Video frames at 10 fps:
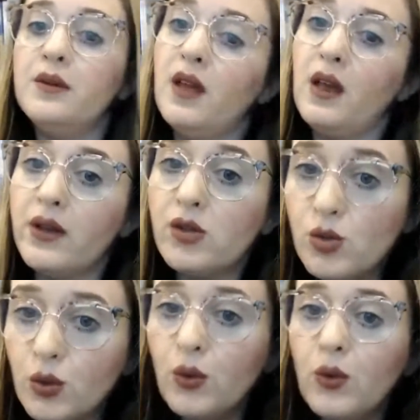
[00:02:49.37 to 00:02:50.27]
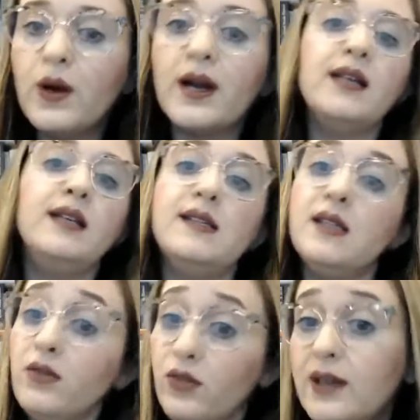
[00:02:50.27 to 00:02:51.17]
eu tenho açúcares,
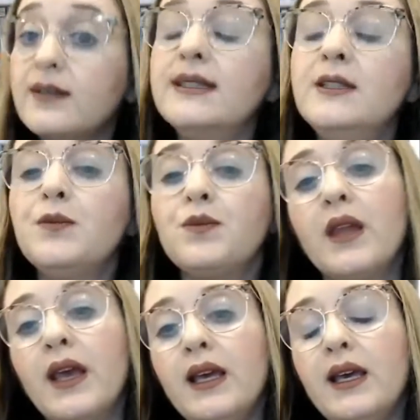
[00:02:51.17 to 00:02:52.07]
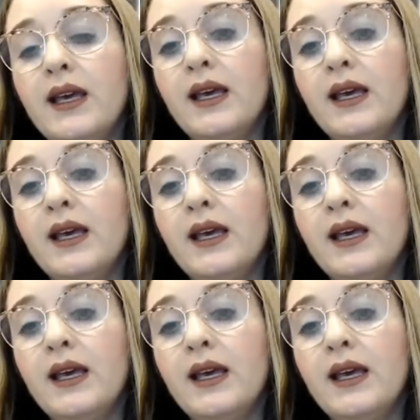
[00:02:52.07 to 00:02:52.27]
enfim, né?